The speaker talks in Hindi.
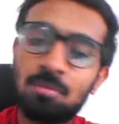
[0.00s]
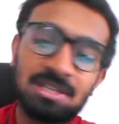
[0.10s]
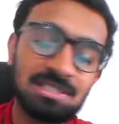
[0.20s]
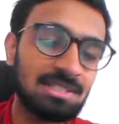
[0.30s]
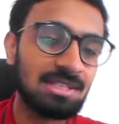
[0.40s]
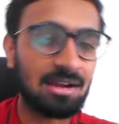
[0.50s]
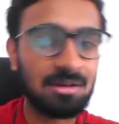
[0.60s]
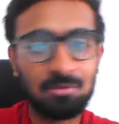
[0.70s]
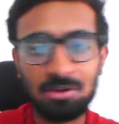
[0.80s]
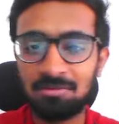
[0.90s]
ऑब्वियसली
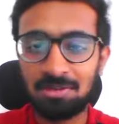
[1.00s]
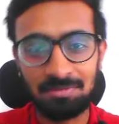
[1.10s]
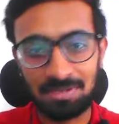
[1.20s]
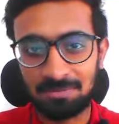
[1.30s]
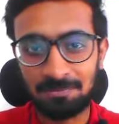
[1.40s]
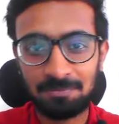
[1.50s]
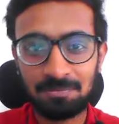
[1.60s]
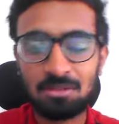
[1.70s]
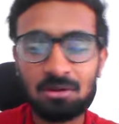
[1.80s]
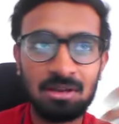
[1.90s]
नाकामूरा विल विन
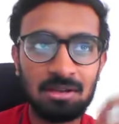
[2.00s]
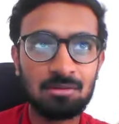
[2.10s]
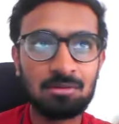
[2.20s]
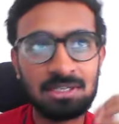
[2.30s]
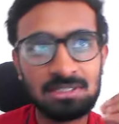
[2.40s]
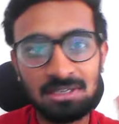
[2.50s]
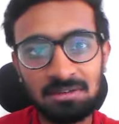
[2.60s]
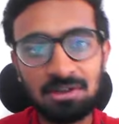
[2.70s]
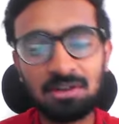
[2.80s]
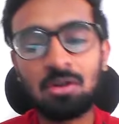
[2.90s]
तो अगर गुकेश
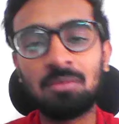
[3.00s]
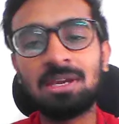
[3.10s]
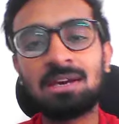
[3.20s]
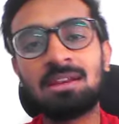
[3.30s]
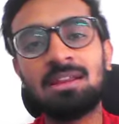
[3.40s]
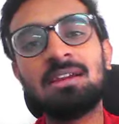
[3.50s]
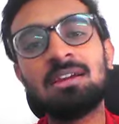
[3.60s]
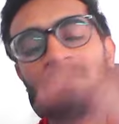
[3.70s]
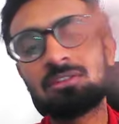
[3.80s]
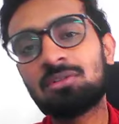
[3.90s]
यहाँ ड्रॉ भी कर ले
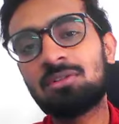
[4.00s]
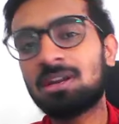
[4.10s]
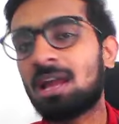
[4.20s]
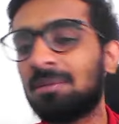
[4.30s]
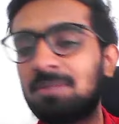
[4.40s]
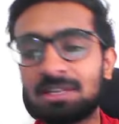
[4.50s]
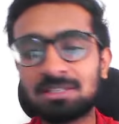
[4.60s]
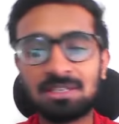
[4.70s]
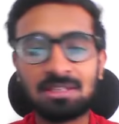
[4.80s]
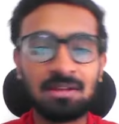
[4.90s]
तो टाई
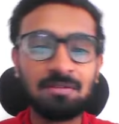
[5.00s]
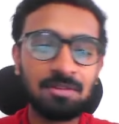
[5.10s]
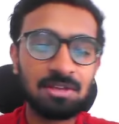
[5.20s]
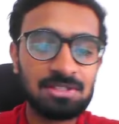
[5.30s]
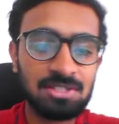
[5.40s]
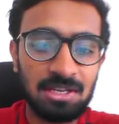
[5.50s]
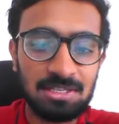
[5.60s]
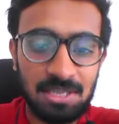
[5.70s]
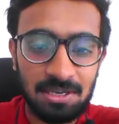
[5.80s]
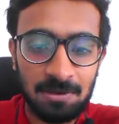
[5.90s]
ब्रेक के तरफ चला
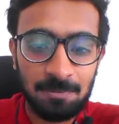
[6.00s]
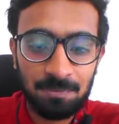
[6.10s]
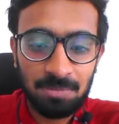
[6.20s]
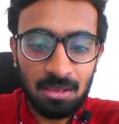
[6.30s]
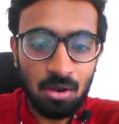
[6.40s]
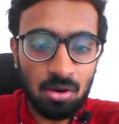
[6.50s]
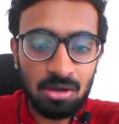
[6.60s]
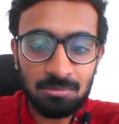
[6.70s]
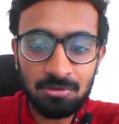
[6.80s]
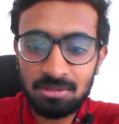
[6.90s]
जाएगा और
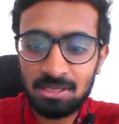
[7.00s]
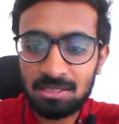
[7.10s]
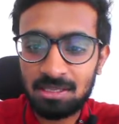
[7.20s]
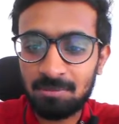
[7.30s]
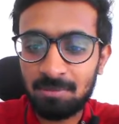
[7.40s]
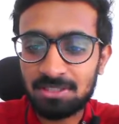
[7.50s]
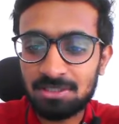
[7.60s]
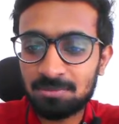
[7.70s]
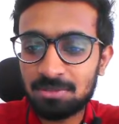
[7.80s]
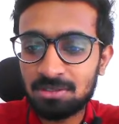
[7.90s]
हम लोग देखते हैं
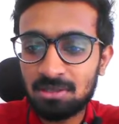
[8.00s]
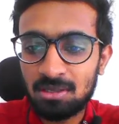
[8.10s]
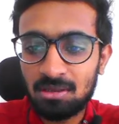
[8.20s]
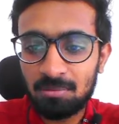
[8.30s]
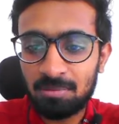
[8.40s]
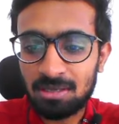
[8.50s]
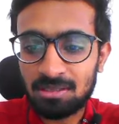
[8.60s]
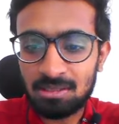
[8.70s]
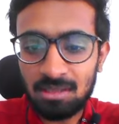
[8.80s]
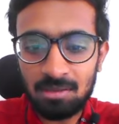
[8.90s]
मैचअप्स
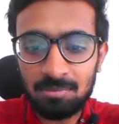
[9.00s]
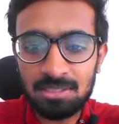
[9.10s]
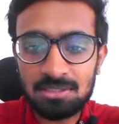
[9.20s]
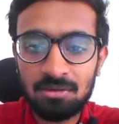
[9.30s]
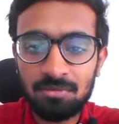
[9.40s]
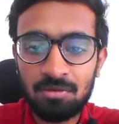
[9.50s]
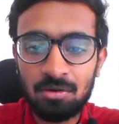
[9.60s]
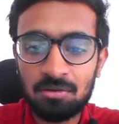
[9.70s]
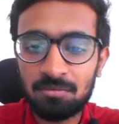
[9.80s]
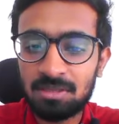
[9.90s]
प्रज्ञंदा अब्बासोव
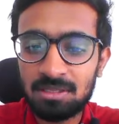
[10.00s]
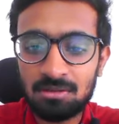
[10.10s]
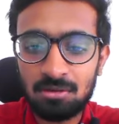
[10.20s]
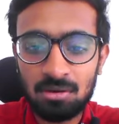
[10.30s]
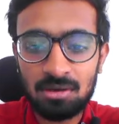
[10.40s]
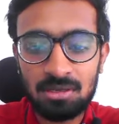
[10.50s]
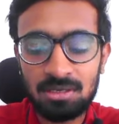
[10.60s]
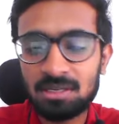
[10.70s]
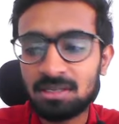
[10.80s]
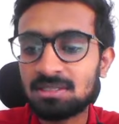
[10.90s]
और विदित और
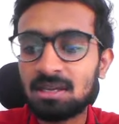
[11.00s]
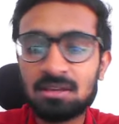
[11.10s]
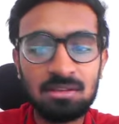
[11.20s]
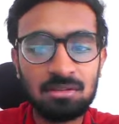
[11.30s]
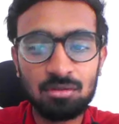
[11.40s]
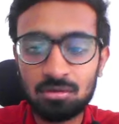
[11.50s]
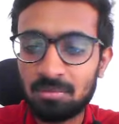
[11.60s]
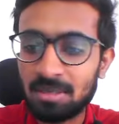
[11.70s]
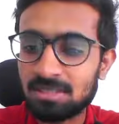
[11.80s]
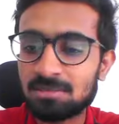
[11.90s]
अलीवेजा ये दोनों
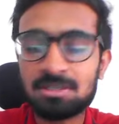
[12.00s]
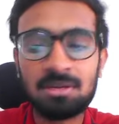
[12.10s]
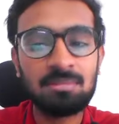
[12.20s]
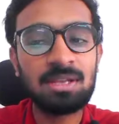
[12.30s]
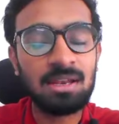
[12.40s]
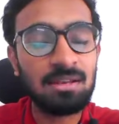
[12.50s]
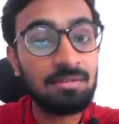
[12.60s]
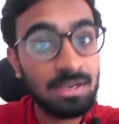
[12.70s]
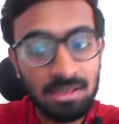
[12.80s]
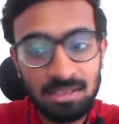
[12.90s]
मैचअप्स अभी
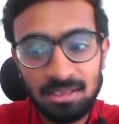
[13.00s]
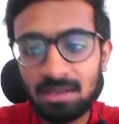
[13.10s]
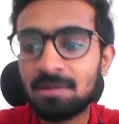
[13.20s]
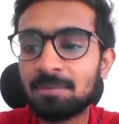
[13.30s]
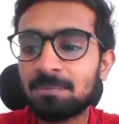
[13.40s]
रेलेवेंट नहीं है